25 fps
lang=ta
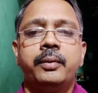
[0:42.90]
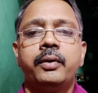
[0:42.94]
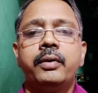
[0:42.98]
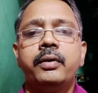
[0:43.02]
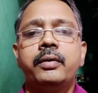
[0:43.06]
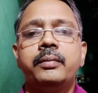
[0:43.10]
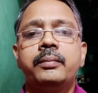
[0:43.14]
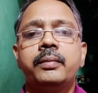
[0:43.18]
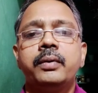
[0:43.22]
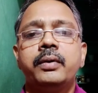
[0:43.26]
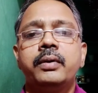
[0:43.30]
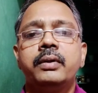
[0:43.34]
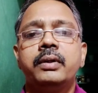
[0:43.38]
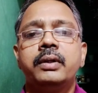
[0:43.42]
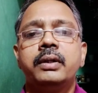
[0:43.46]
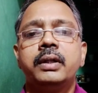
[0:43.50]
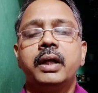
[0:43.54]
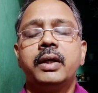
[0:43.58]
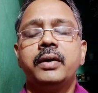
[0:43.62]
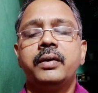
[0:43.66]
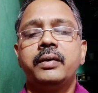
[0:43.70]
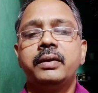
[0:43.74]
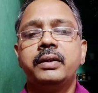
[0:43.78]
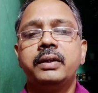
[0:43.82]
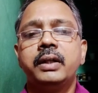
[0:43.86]
போகும்பொழுது
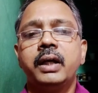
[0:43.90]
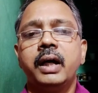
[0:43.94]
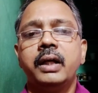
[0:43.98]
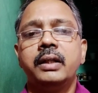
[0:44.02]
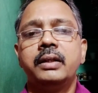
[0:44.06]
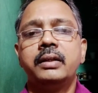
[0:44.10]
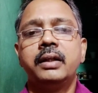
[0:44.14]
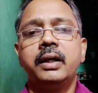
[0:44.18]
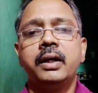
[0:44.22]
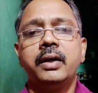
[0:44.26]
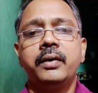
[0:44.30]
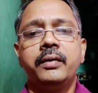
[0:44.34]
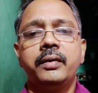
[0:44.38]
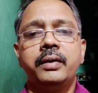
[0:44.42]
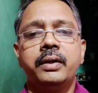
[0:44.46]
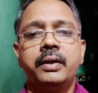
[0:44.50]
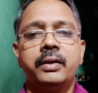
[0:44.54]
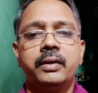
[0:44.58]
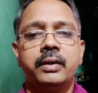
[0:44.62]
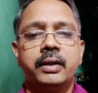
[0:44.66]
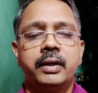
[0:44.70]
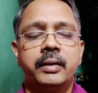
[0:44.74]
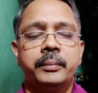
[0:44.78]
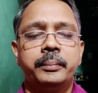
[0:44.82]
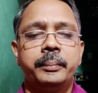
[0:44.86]
தான் வந்து அதுதான்
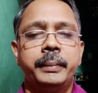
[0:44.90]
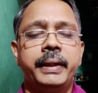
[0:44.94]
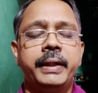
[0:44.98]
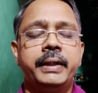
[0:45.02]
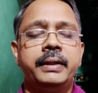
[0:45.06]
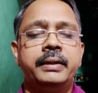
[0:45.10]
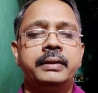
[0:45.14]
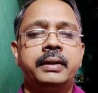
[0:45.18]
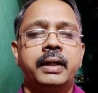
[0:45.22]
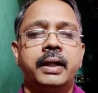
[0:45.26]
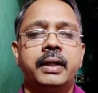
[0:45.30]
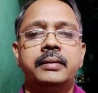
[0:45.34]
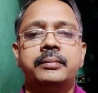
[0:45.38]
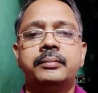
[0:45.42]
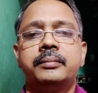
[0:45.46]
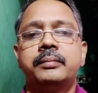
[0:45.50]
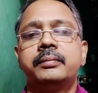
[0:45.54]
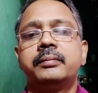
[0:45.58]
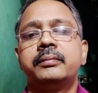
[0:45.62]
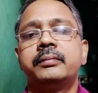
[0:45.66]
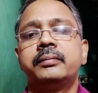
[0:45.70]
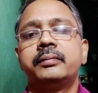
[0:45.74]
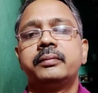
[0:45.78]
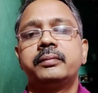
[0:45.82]
அவங்களோட பீக் டைம்